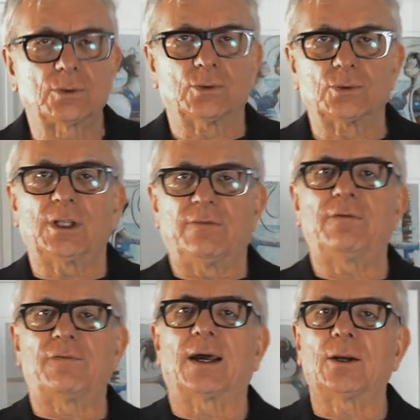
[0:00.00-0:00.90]
tu devi
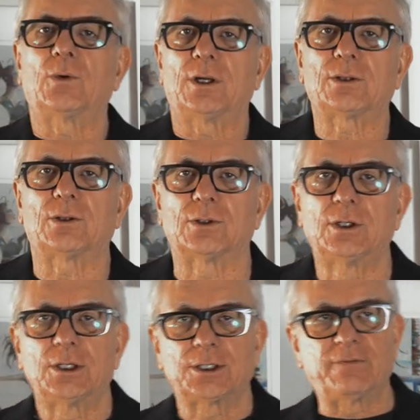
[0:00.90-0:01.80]
fare questo,
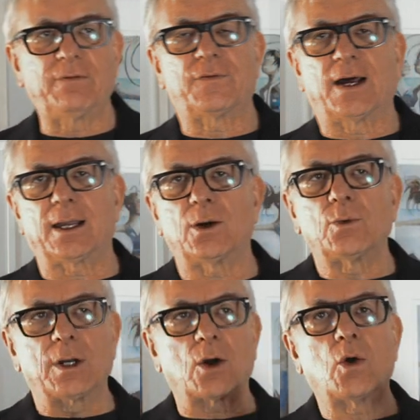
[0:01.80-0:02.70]
devi fare
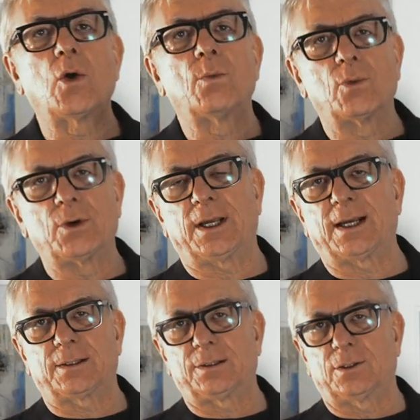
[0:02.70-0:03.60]
una
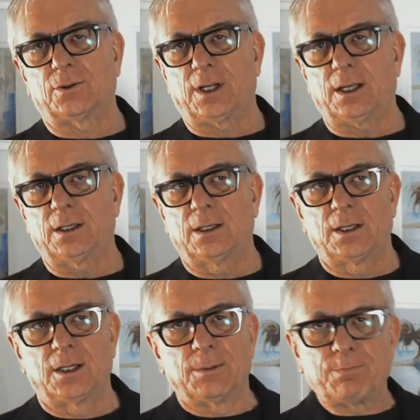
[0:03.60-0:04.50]
comunicazione
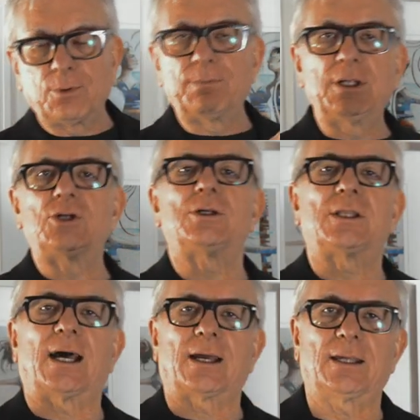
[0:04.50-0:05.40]

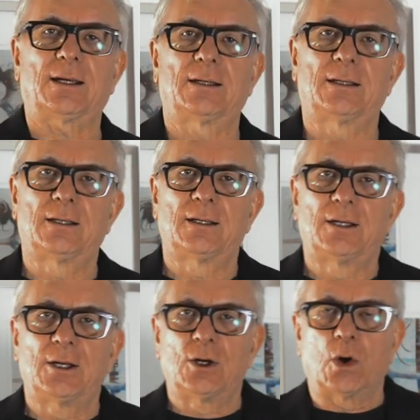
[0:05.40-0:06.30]
pubblicitaria
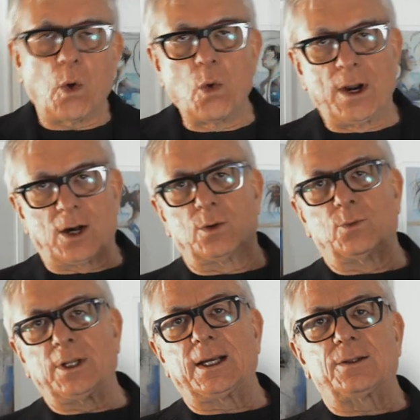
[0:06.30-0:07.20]
una
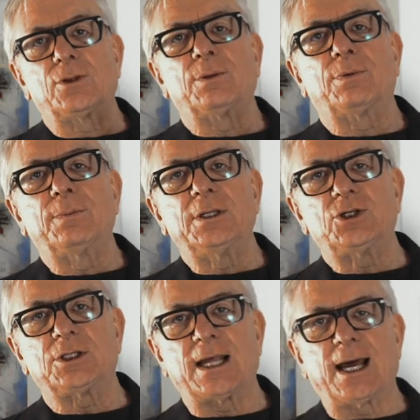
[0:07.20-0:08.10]
comunicazione
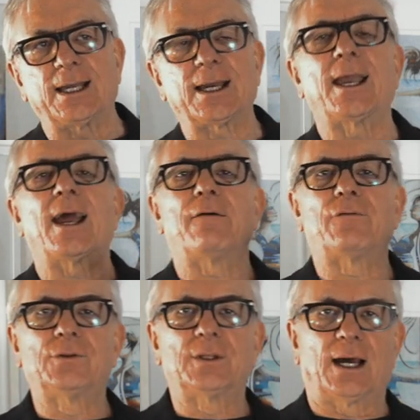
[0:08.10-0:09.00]
pubblicitaria che è
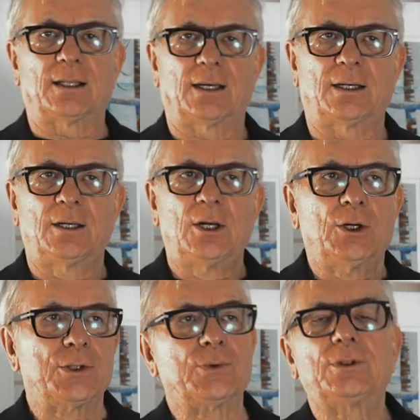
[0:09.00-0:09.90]
fondata
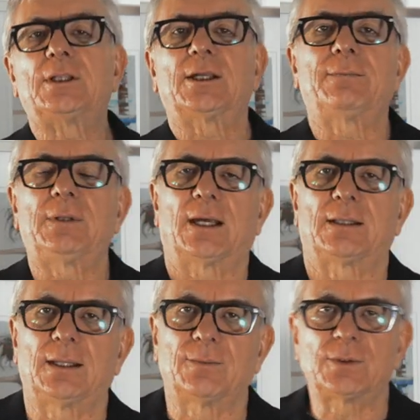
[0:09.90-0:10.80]
su
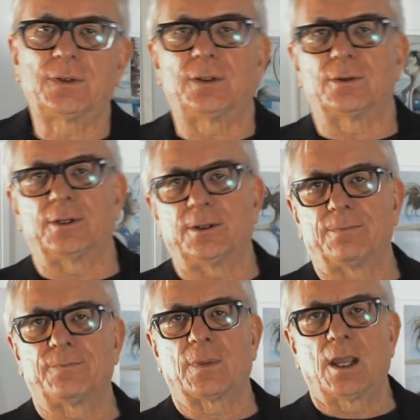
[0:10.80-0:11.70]
determinate emozioni.
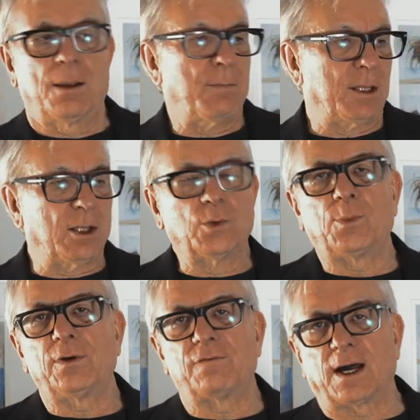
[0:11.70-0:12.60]
Bene, lo
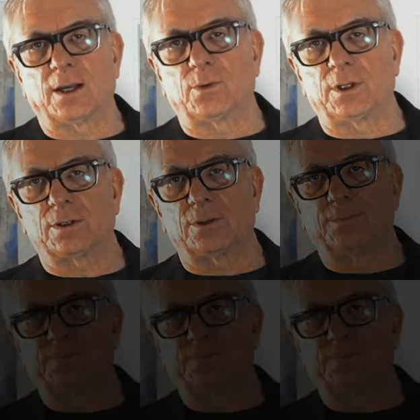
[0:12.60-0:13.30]
puoi fare questo.